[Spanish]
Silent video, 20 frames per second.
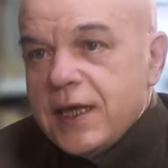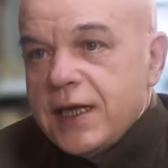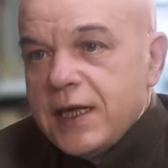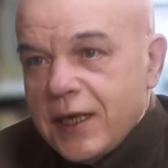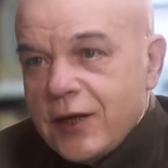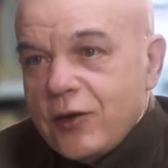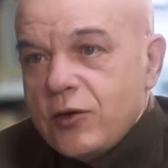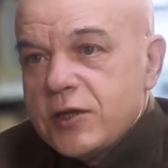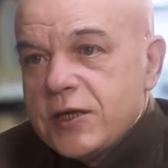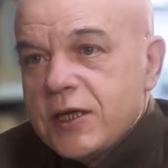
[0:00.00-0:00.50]

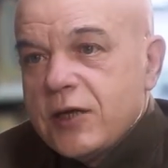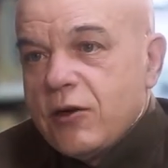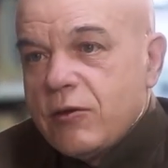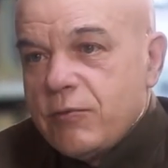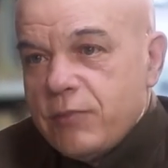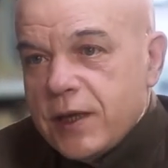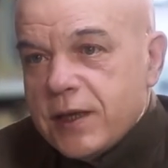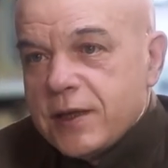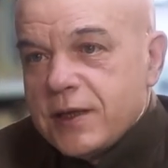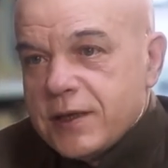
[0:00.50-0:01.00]
lejos de
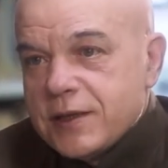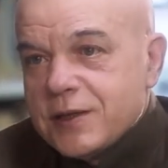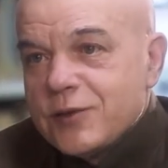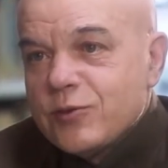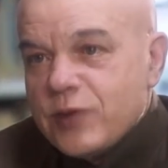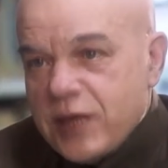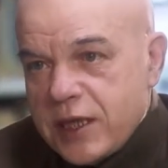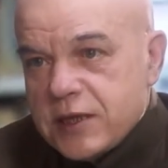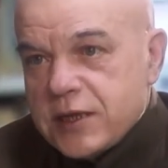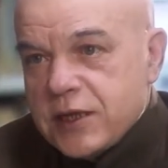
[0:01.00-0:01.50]
convertirse
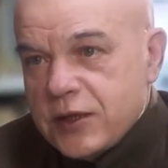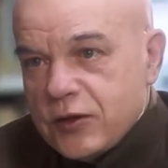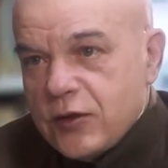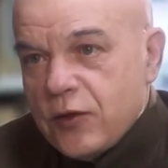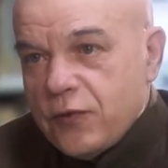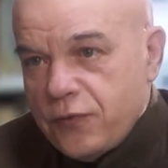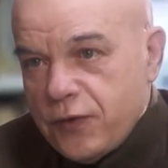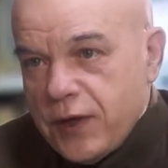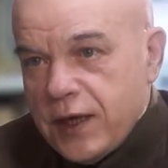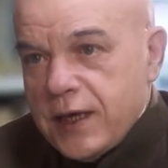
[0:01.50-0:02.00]
en una
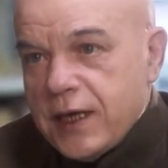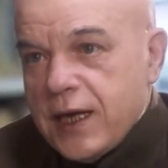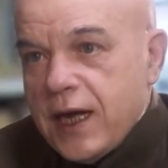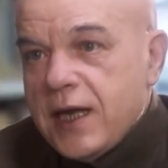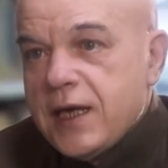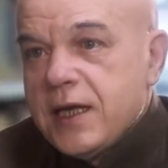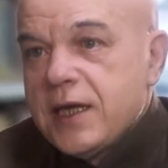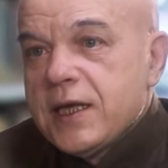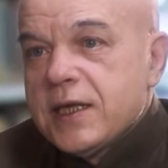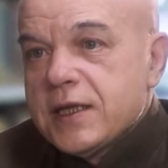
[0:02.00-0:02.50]

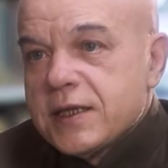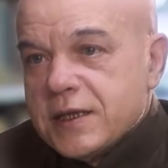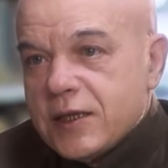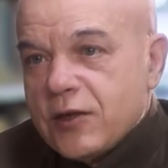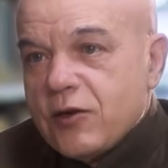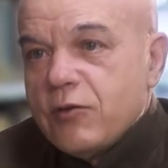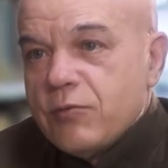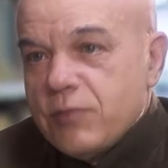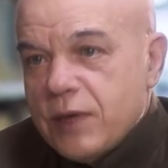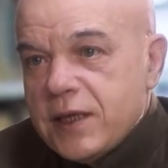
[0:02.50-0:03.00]
esquizofrenia, se
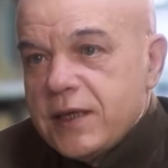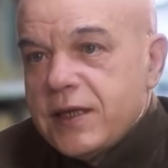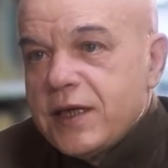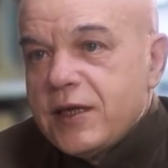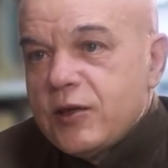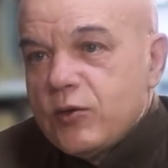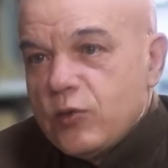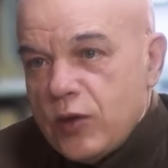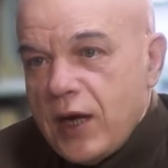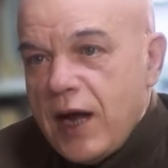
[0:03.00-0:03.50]
convierte
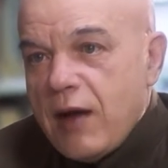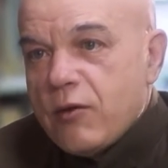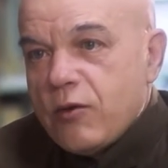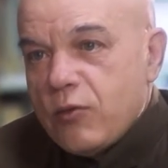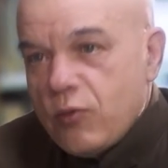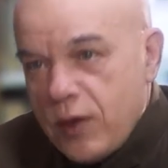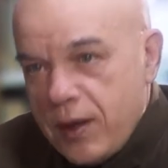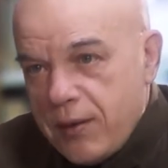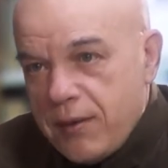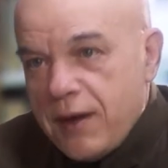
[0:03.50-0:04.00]
en una
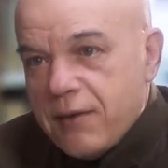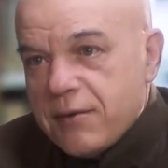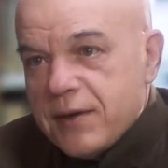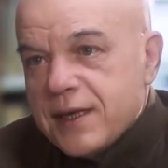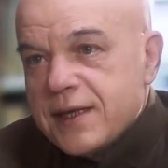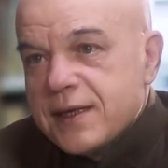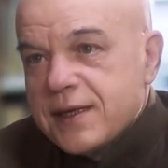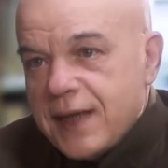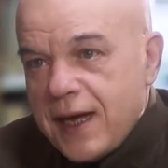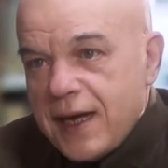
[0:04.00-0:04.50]
nueva
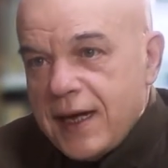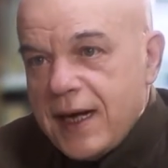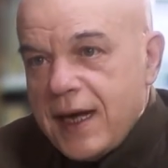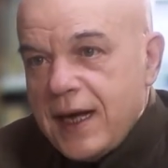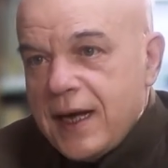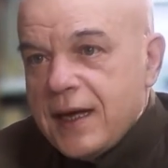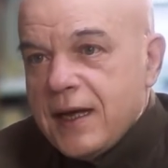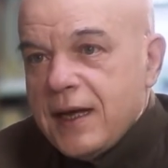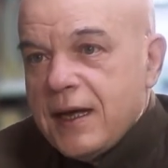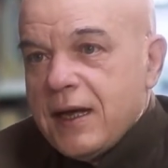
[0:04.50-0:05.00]
ventana